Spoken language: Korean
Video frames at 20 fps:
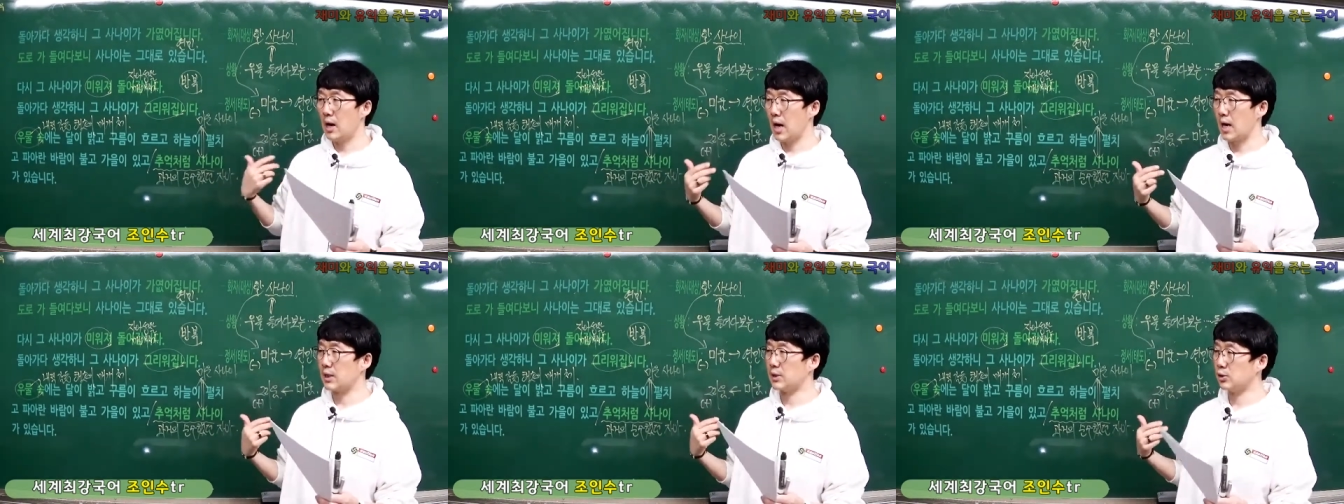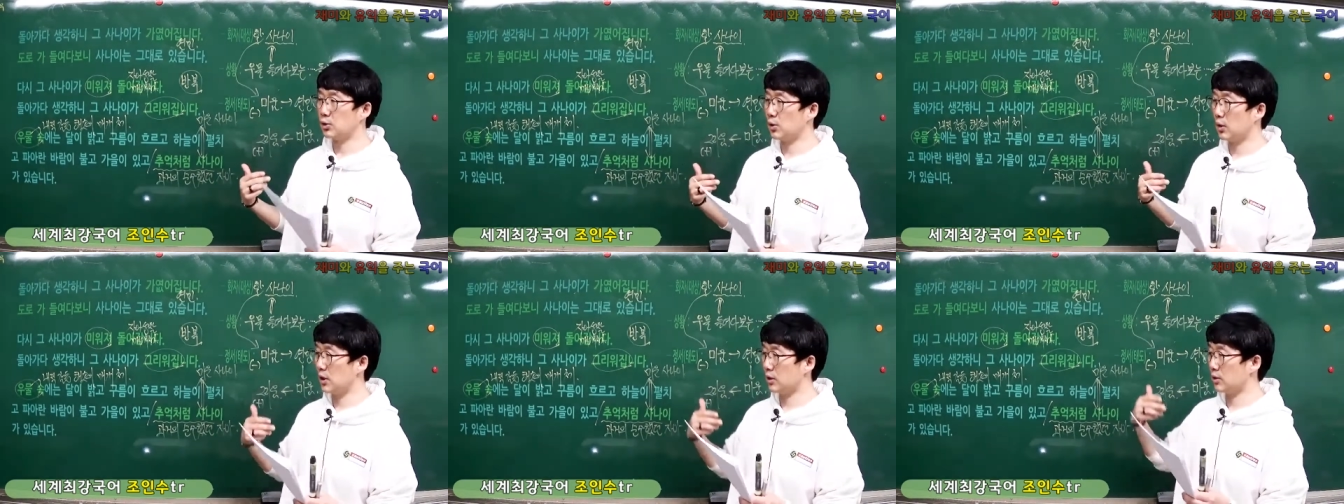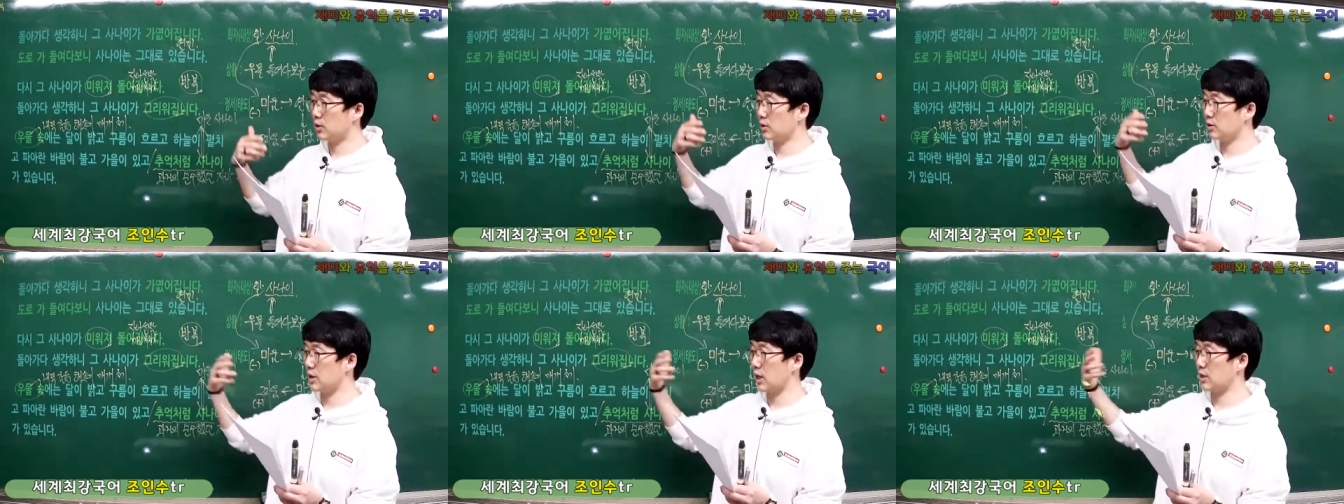안
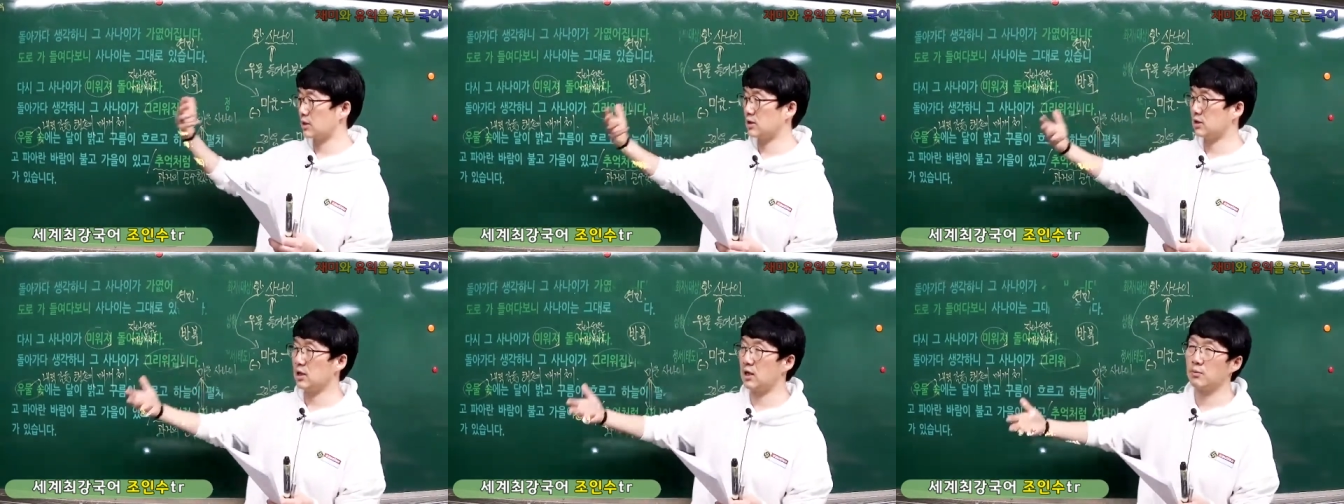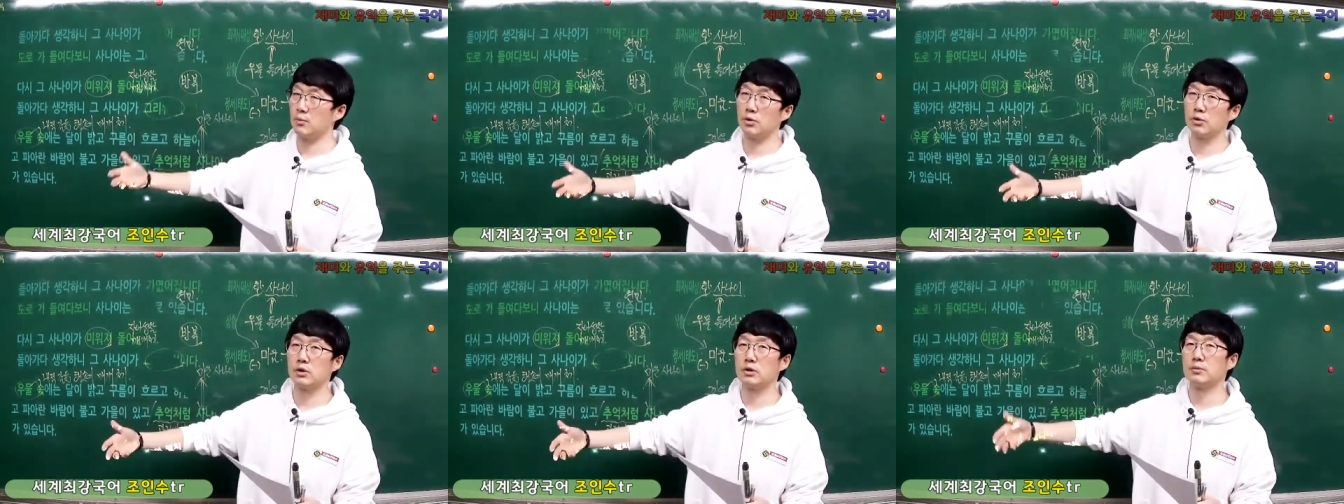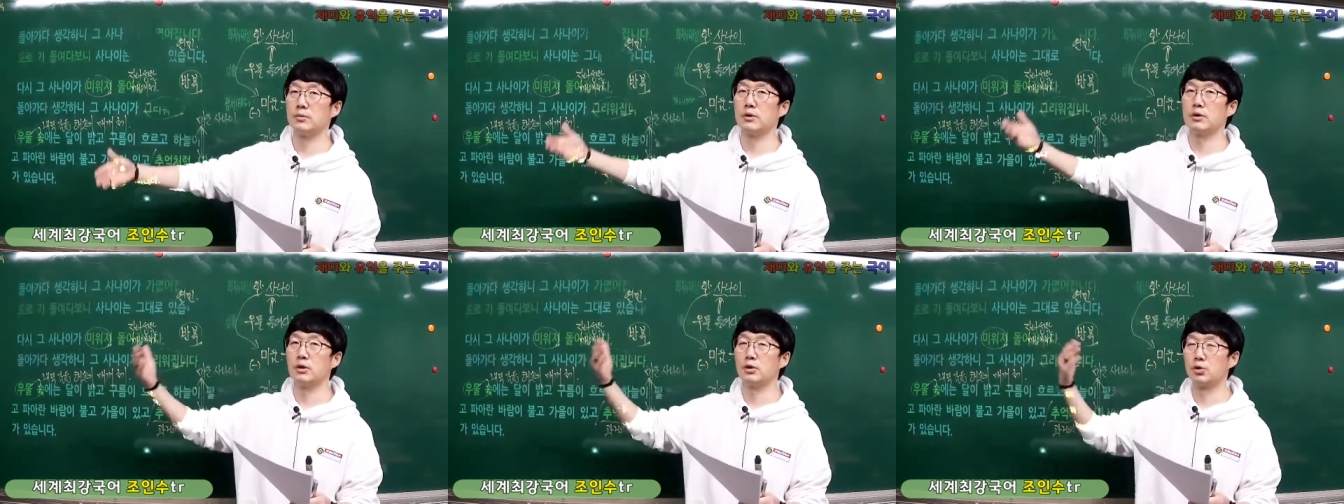좋았던 자신의
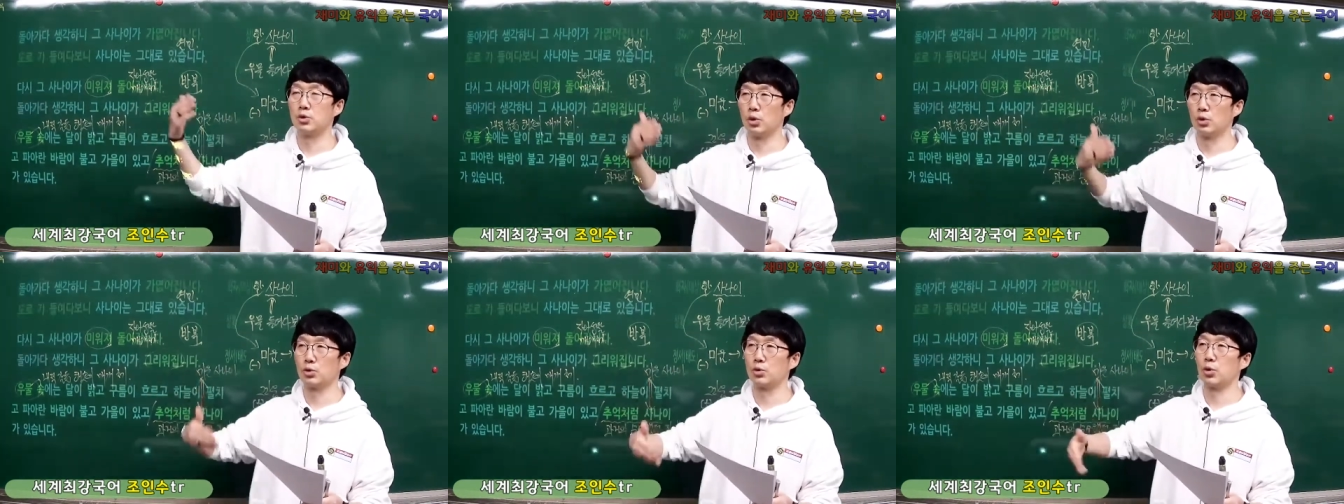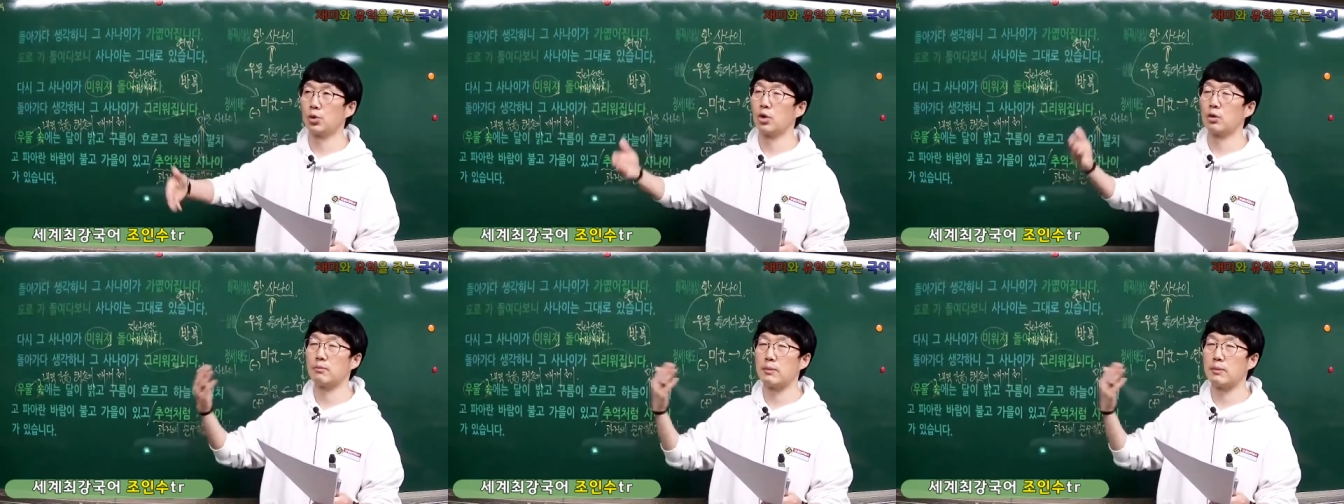모습을 좋도록